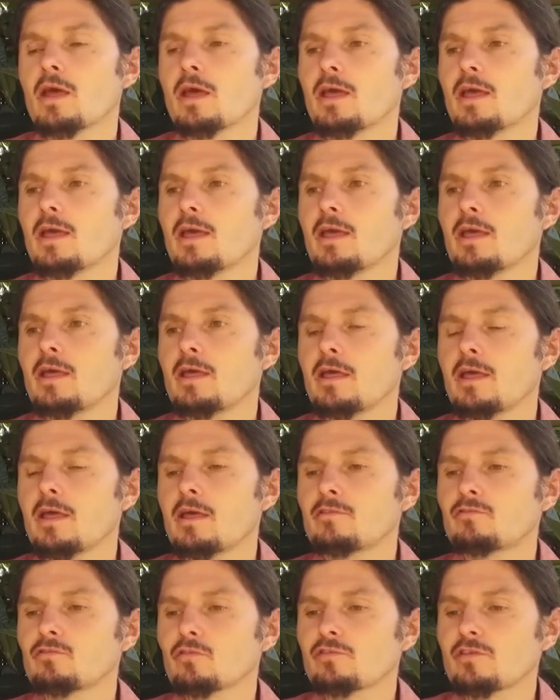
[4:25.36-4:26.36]
Et,
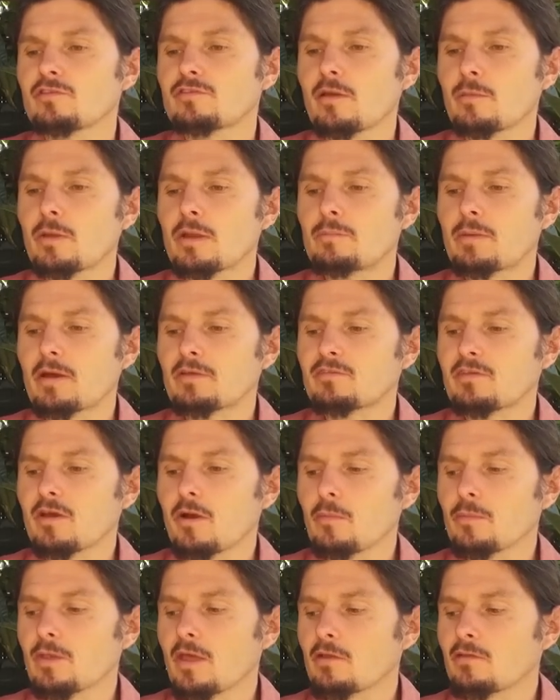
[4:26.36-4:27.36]
sur ces 5000
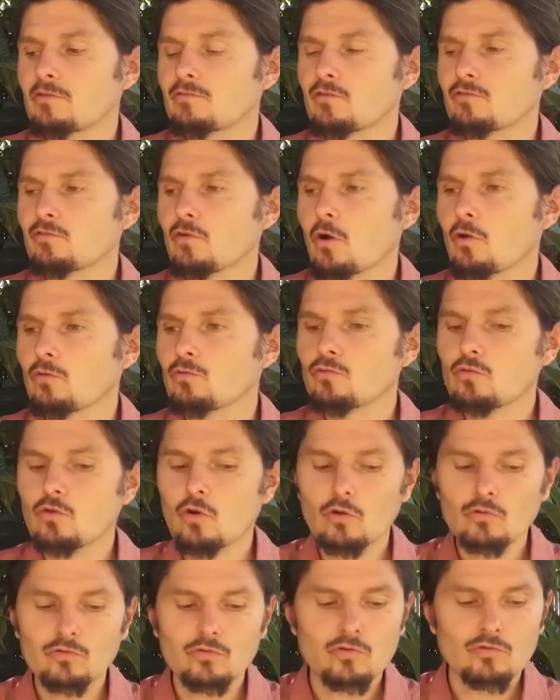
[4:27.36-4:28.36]
patients, bien, ils se sont rendus
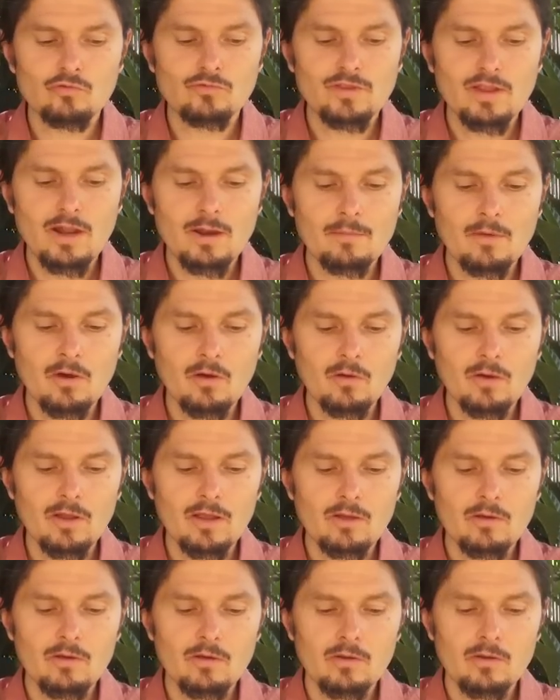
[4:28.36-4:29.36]
compte que finalement,
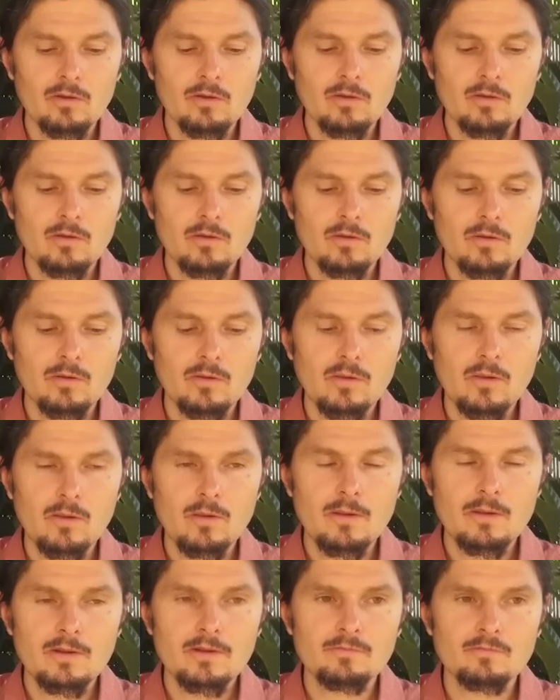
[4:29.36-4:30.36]
euh,
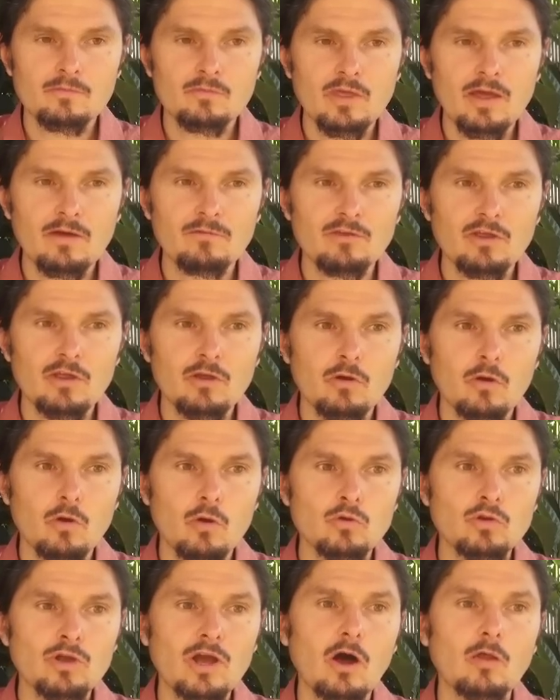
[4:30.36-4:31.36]
il y avait euh,
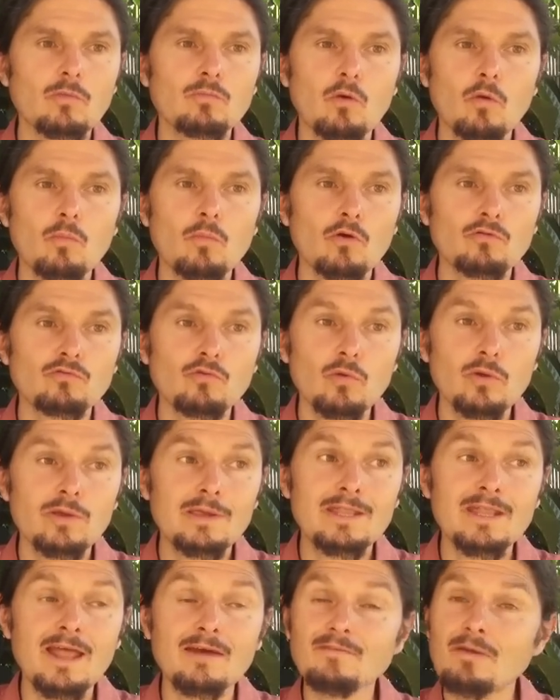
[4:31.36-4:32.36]
une grande proportion
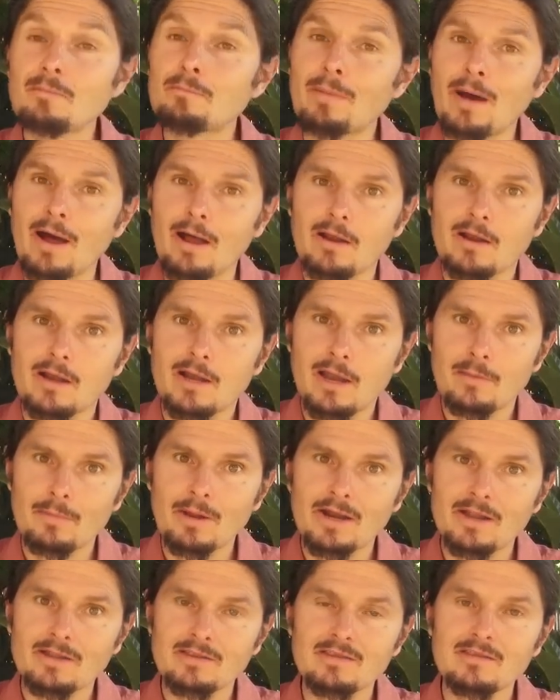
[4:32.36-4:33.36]
qui n'avait pas la
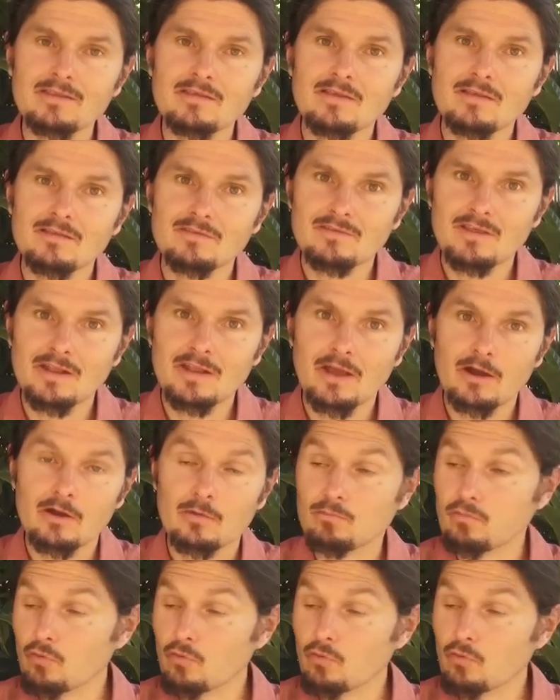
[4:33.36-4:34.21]
maladie Céliaque.